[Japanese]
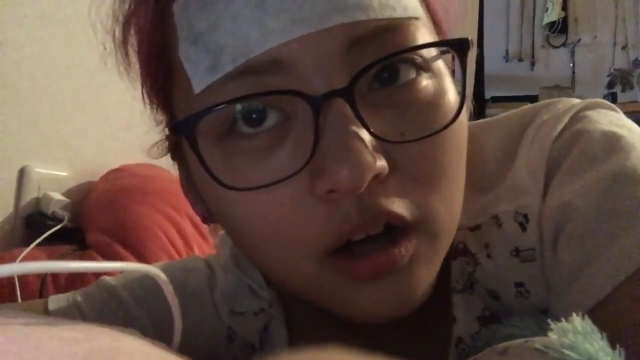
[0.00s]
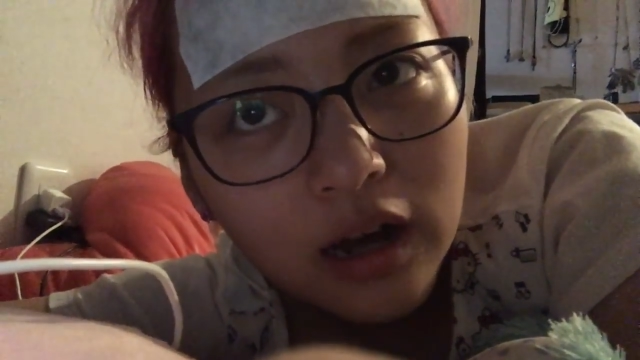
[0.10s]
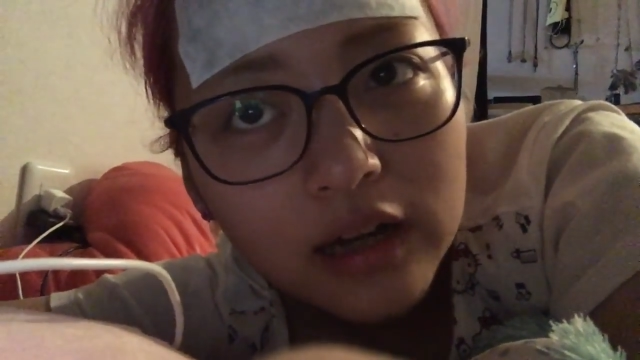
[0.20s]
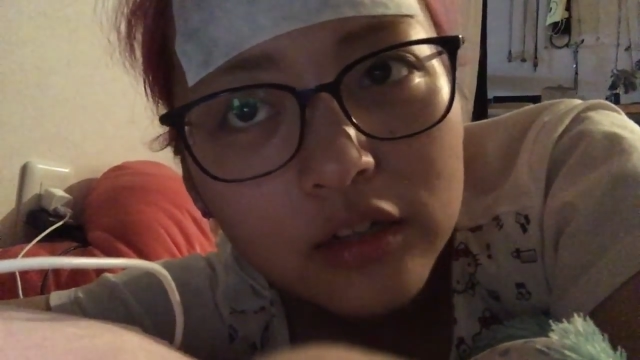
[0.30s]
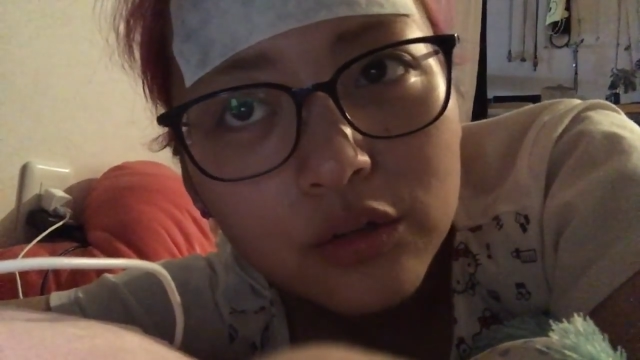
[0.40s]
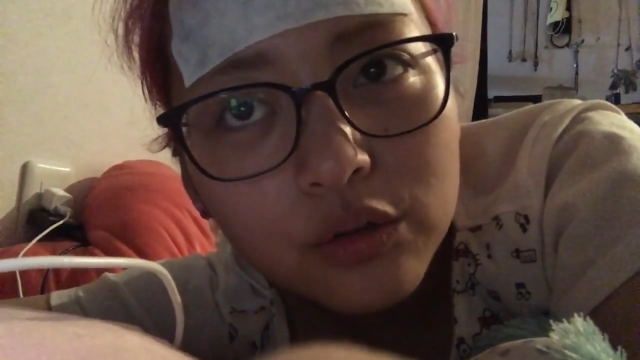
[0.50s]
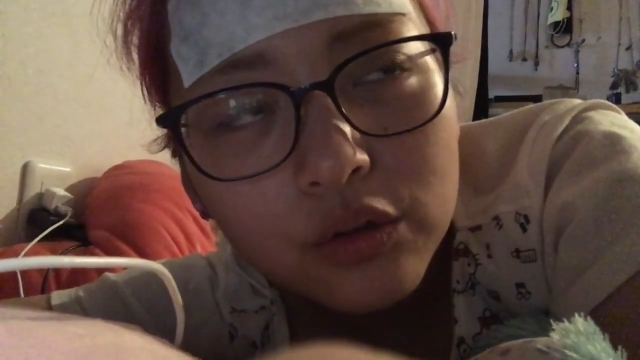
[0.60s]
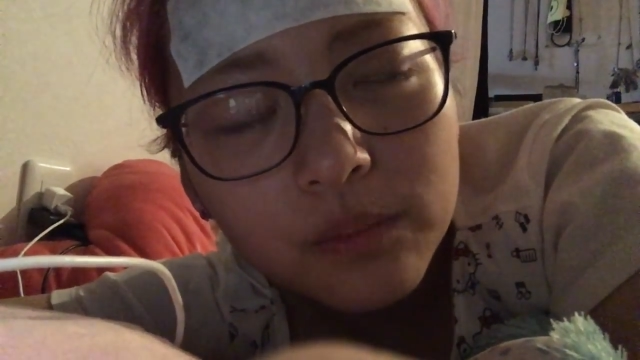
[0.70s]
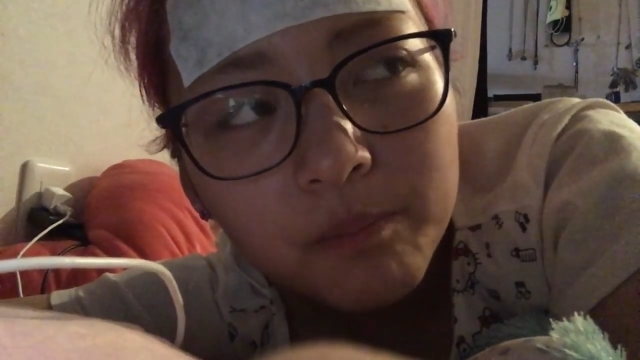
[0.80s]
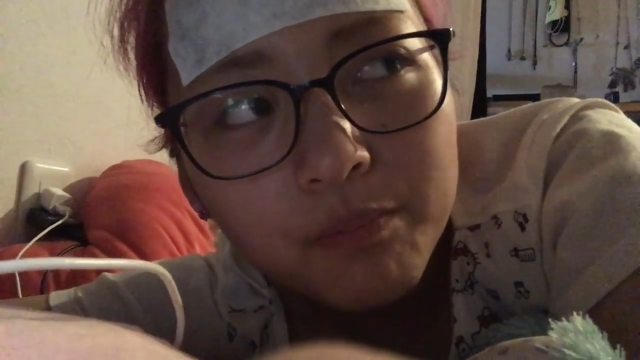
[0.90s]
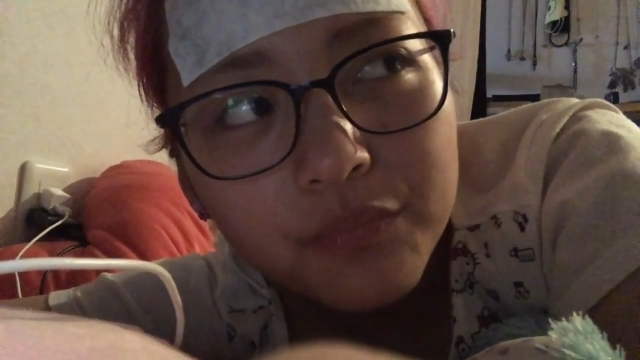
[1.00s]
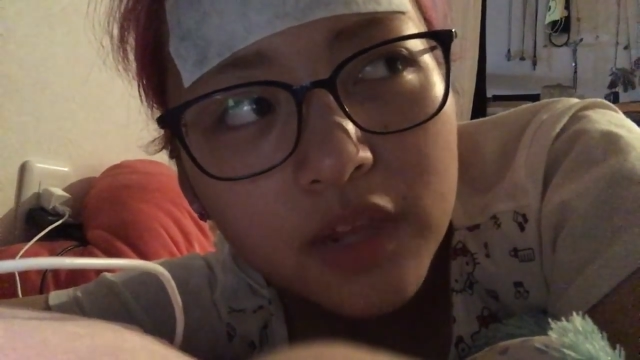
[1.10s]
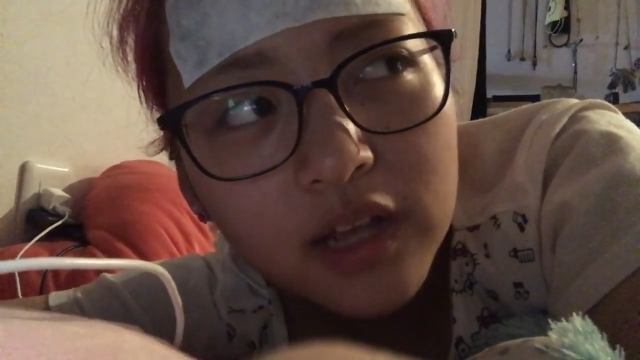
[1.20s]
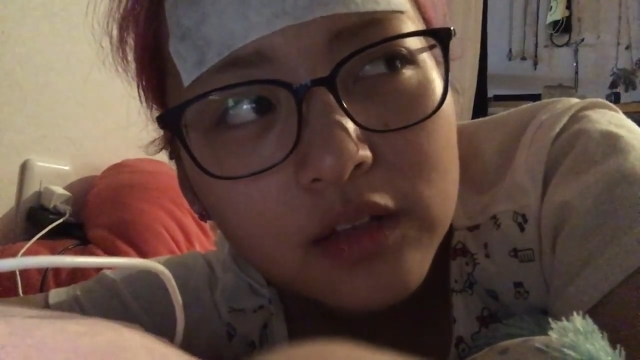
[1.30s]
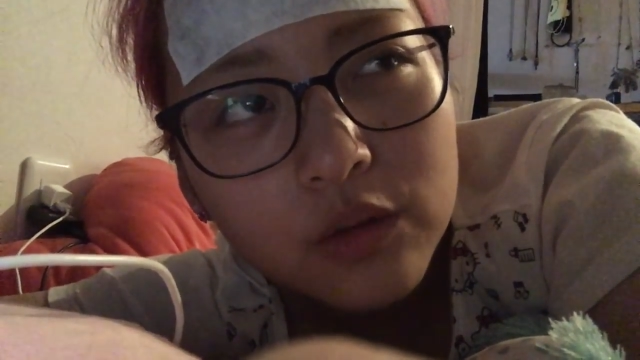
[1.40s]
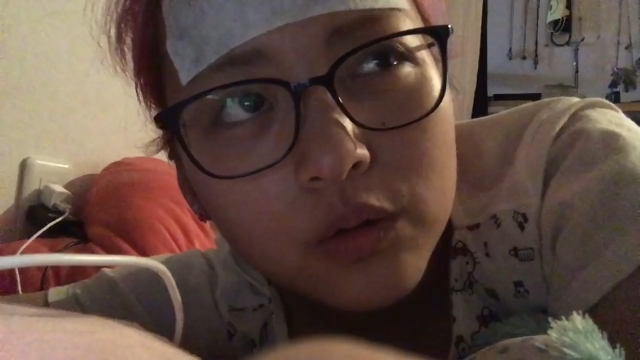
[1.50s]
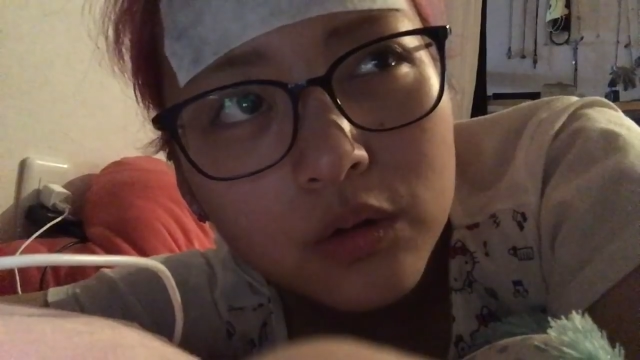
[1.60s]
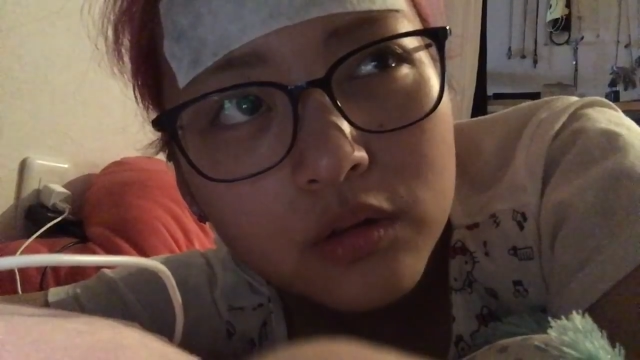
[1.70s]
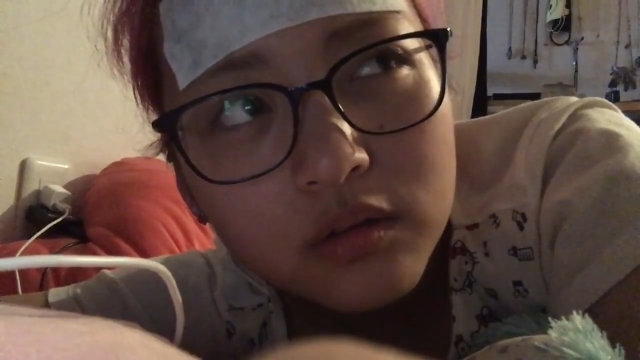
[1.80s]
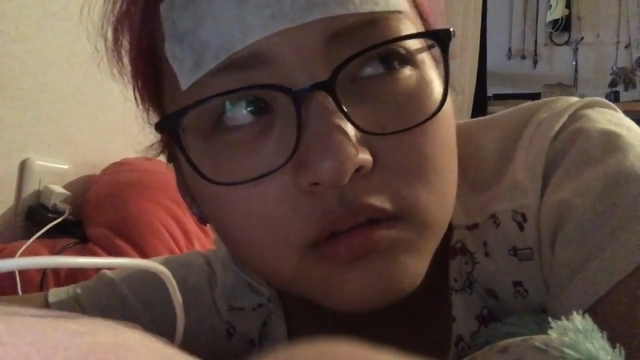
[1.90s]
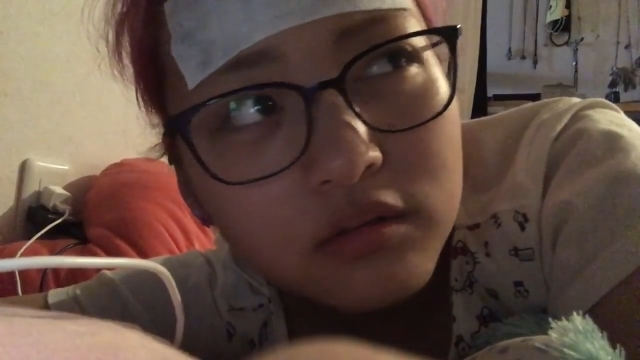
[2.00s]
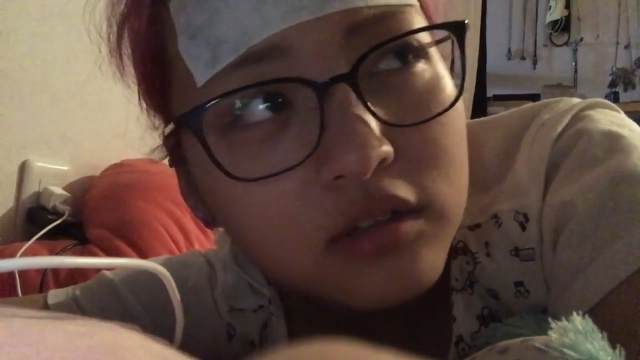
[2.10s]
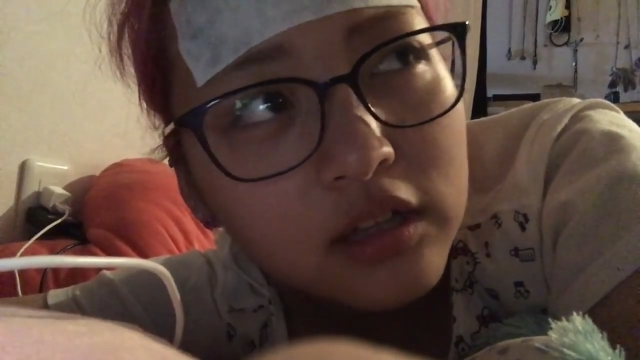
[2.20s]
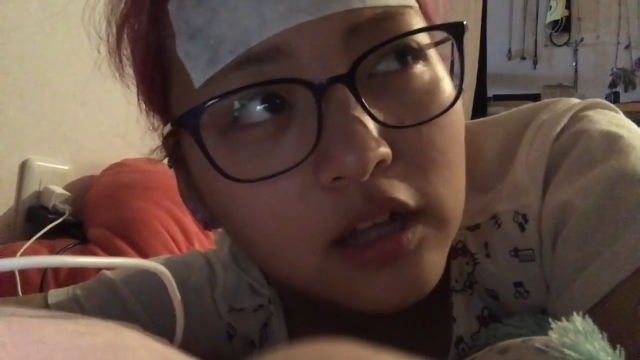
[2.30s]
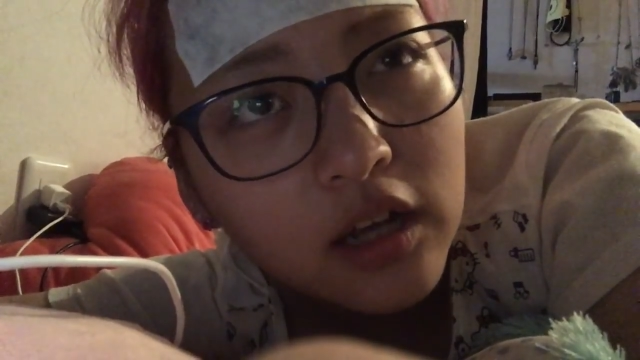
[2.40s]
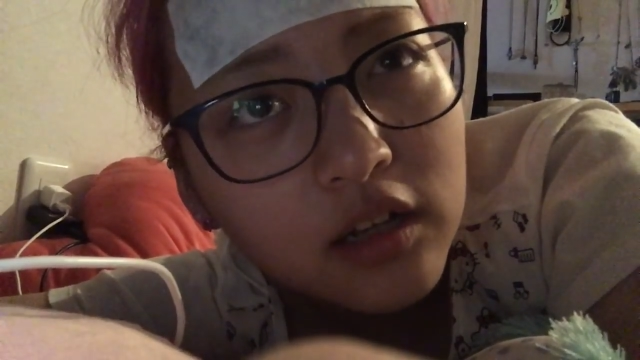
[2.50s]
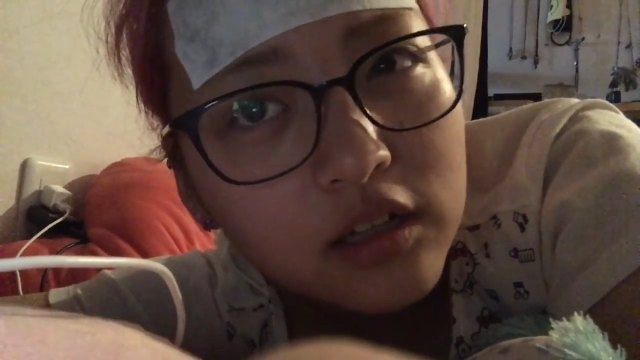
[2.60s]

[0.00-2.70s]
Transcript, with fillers: あのえっとなんだ